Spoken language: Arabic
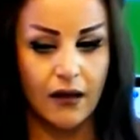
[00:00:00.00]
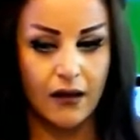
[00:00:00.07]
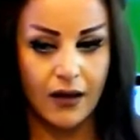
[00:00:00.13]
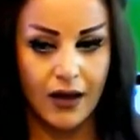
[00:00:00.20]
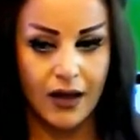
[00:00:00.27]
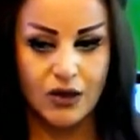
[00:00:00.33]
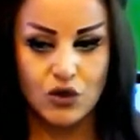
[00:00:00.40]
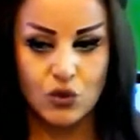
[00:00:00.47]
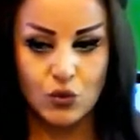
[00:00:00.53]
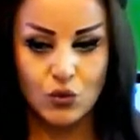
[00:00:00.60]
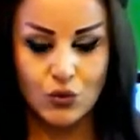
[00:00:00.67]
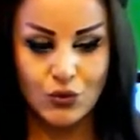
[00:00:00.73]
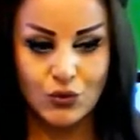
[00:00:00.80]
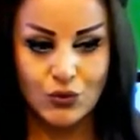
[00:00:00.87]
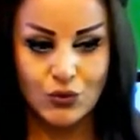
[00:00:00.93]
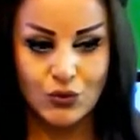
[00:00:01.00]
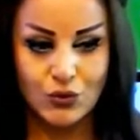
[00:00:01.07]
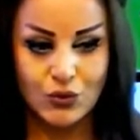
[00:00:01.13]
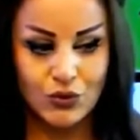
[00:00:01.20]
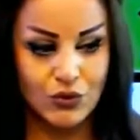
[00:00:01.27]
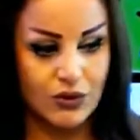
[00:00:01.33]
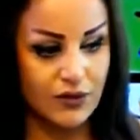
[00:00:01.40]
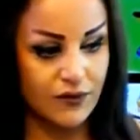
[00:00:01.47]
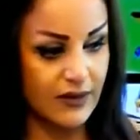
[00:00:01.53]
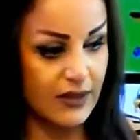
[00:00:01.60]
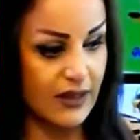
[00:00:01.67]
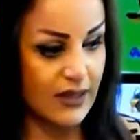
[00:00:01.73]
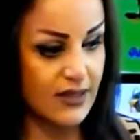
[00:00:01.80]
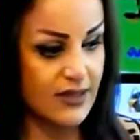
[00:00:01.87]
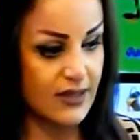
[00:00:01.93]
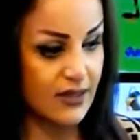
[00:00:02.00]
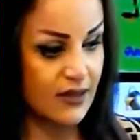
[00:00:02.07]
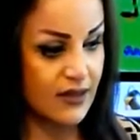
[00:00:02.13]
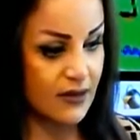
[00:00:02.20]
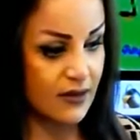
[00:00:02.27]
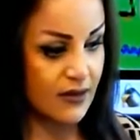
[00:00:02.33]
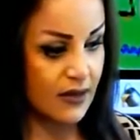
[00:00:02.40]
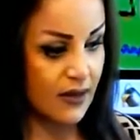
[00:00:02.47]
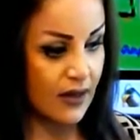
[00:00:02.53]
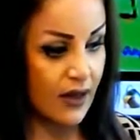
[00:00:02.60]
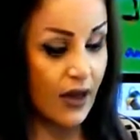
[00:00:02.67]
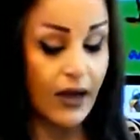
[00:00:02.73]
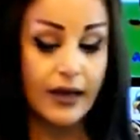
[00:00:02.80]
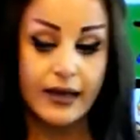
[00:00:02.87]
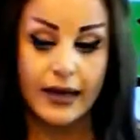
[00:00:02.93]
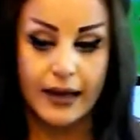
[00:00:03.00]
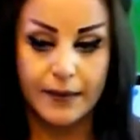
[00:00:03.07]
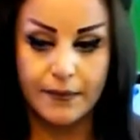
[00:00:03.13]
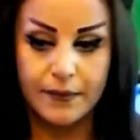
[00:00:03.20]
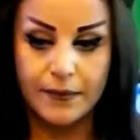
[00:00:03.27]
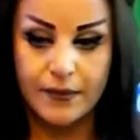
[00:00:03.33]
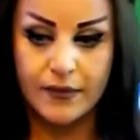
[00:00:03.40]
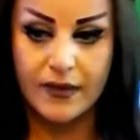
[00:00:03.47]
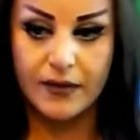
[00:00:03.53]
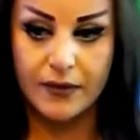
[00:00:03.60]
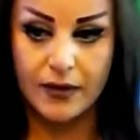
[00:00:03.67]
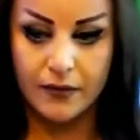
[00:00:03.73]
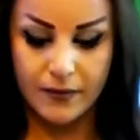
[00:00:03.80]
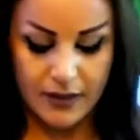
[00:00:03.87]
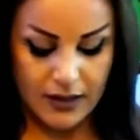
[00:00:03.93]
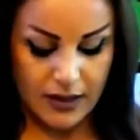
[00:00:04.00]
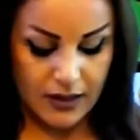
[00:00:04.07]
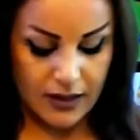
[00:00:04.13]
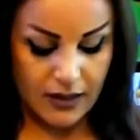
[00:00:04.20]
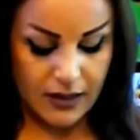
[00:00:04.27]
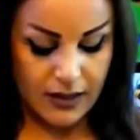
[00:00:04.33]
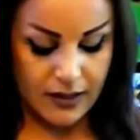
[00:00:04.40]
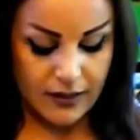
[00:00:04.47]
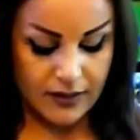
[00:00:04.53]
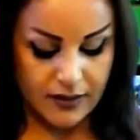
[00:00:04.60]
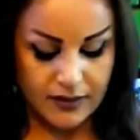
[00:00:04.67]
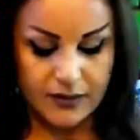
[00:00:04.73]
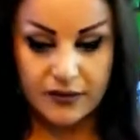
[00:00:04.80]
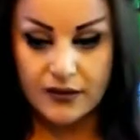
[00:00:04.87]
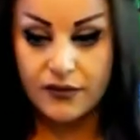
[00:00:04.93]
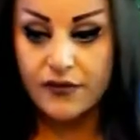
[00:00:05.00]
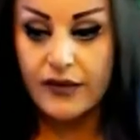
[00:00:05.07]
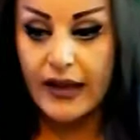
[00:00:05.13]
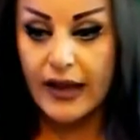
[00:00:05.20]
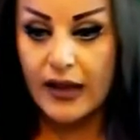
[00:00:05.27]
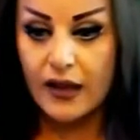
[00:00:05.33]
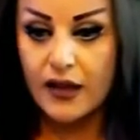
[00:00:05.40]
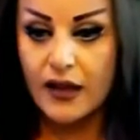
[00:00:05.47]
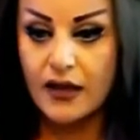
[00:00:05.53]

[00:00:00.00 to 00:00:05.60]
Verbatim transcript: حق شو؟ تفضل انسة اللعب حق اللعب تمام؟ طفلين هن